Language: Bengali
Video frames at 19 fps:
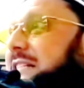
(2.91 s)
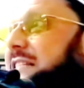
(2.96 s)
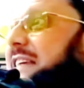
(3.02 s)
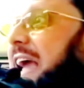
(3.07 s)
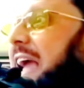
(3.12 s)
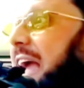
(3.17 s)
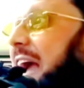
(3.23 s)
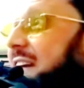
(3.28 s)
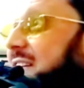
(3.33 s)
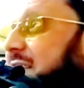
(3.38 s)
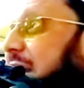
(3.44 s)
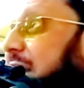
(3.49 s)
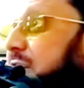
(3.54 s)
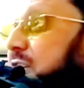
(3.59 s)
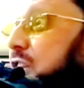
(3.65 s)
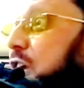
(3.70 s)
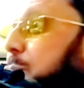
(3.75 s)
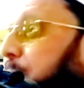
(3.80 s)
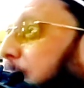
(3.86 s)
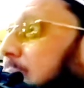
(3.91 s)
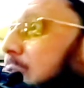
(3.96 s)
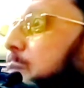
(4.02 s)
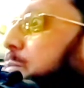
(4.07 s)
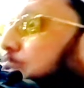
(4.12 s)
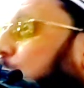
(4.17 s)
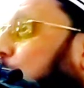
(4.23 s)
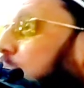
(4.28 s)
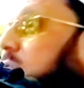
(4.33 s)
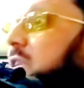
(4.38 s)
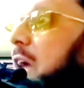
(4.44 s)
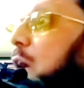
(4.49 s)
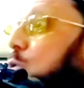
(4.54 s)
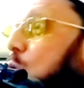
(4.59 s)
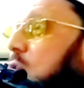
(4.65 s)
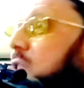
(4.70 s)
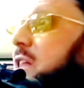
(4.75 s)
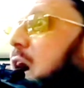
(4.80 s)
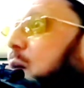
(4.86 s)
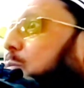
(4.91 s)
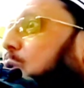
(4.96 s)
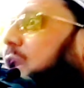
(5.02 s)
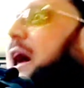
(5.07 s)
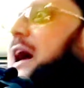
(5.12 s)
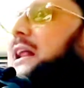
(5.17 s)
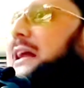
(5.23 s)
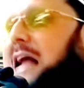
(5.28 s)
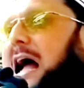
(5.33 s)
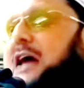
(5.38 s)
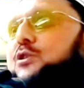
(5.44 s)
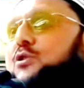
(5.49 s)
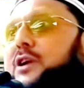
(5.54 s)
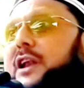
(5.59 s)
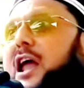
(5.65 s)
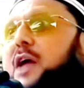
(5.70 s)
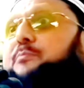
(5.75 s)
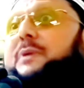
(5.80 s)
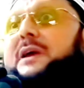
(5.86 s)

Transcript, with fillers: যে একটি টিপের বিরুদ্ধে কথা বলার কারণে